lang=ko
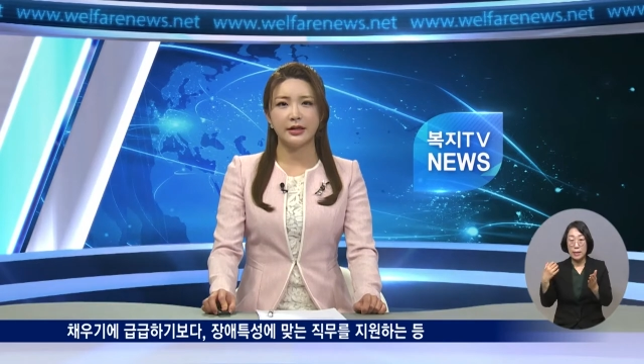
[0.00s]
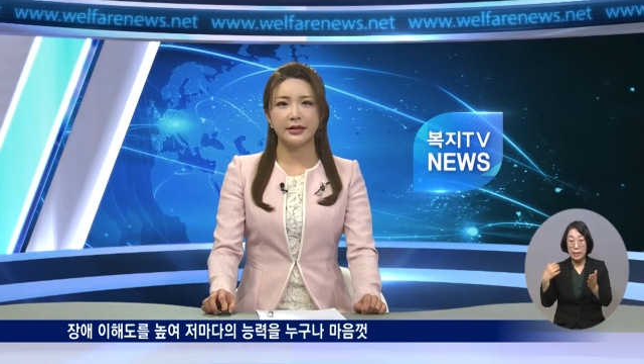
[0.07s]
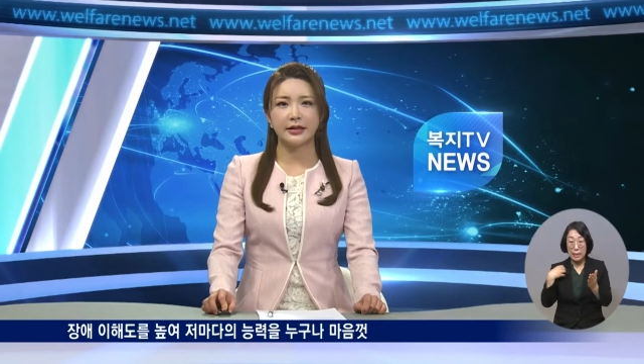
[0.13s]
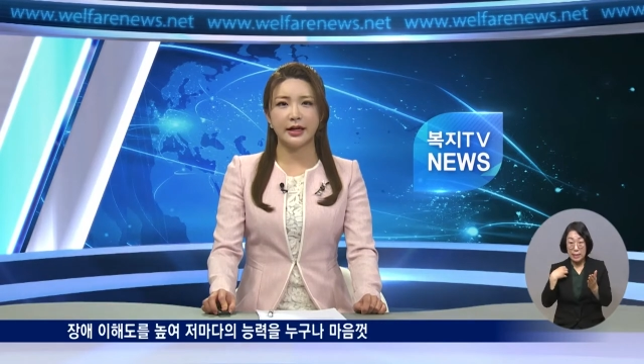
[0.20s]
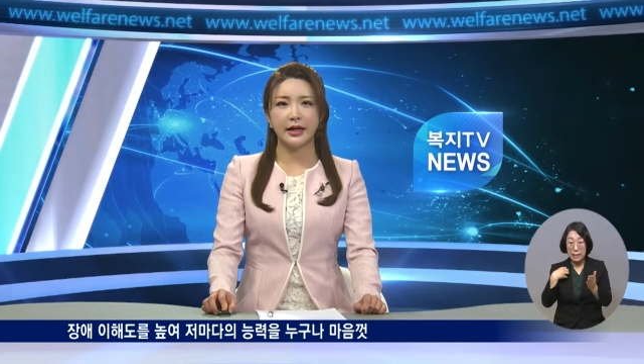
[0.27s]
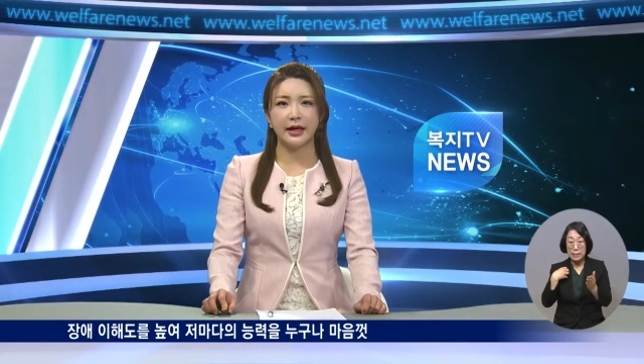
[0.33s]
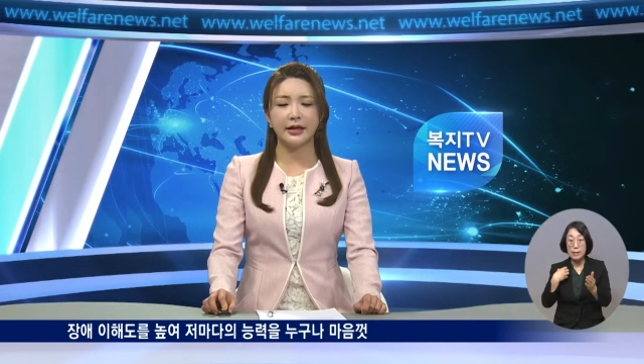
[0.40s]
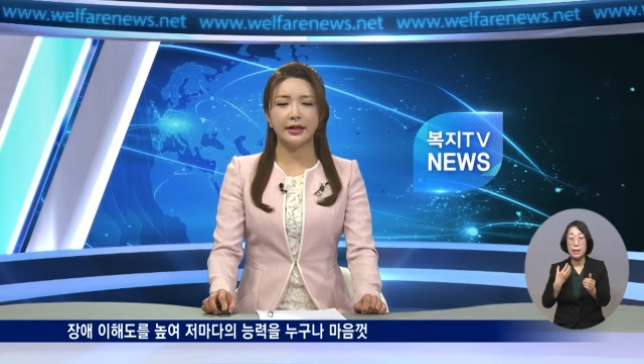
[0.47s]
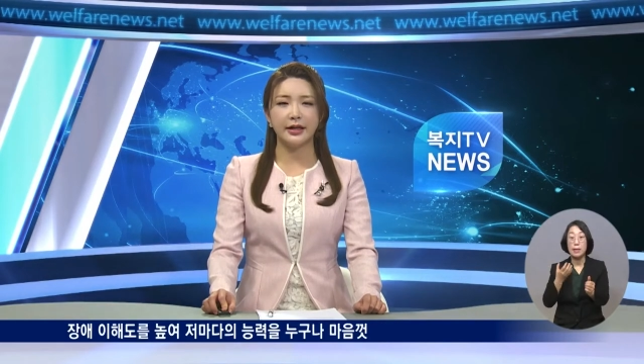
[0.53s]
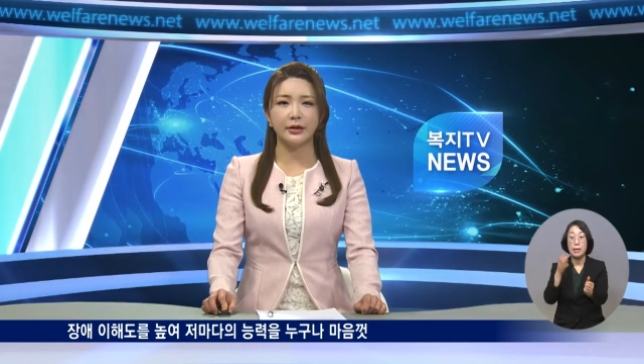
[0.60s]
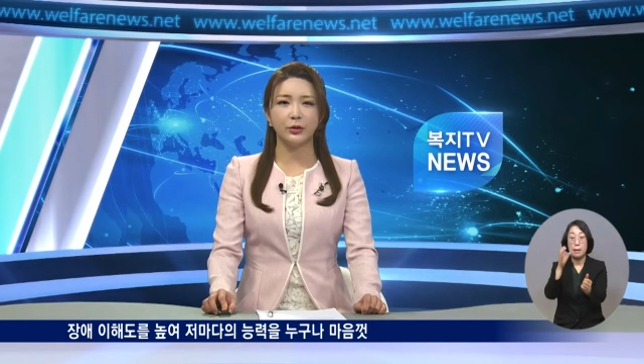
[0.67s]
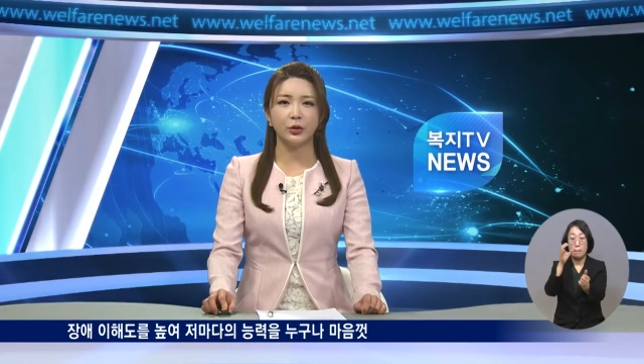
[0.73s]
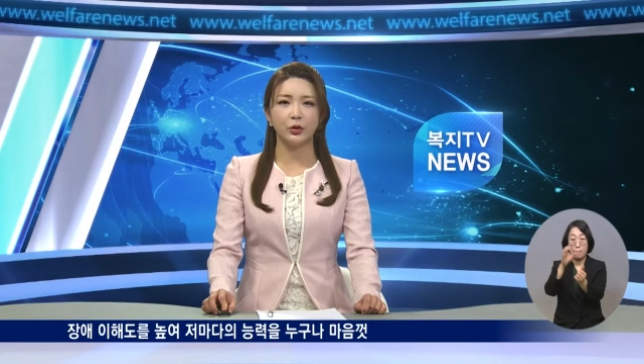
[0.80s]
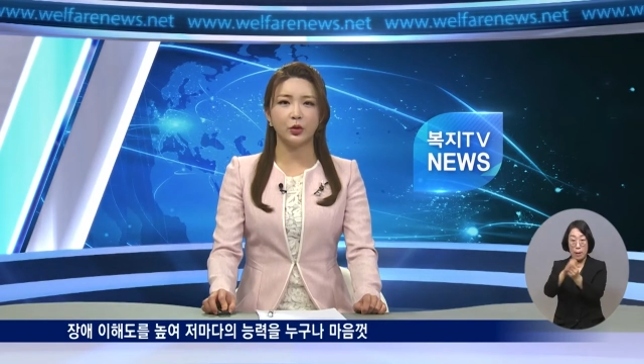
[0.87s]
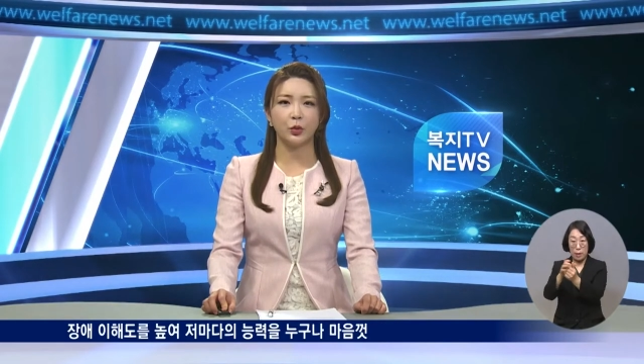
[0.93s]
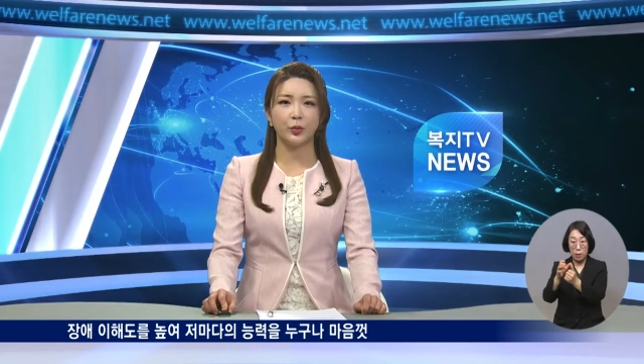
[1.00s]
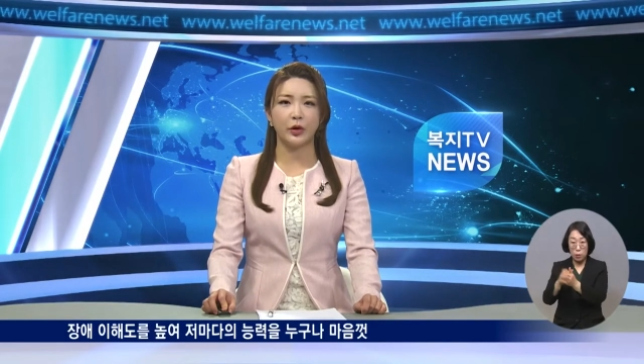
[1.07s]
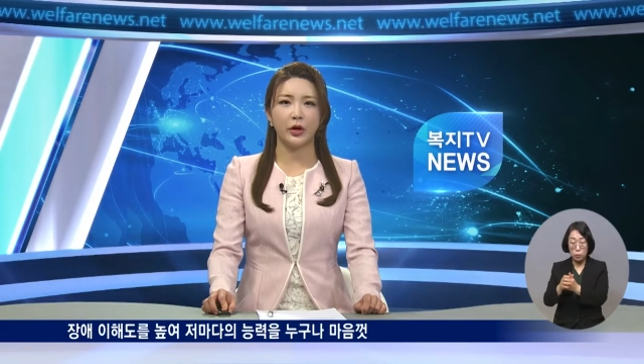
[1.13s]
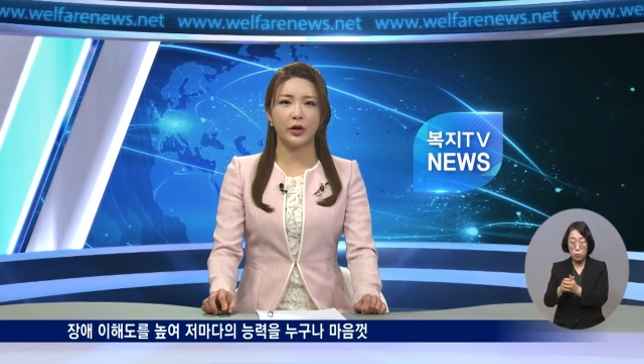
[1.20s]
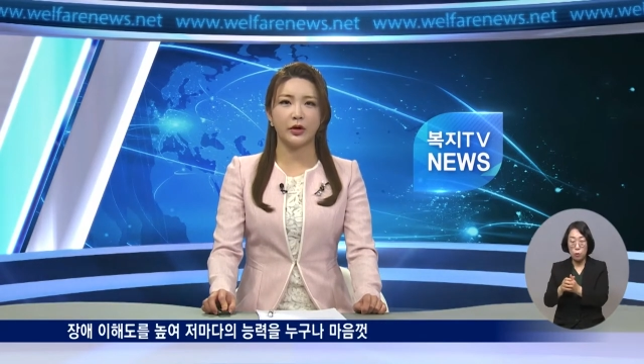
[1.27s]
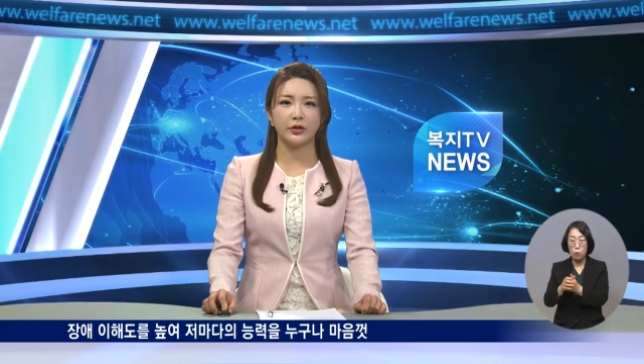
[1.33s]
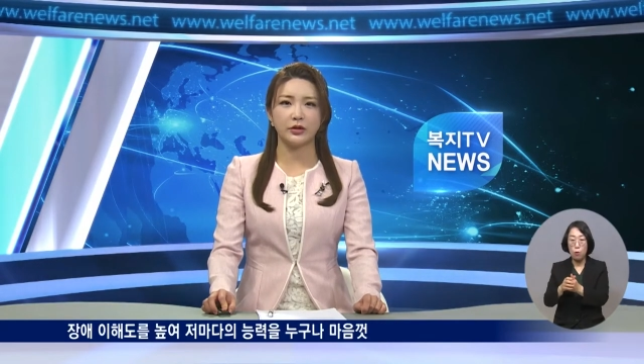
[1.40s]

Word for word: 장애 이해도를 높여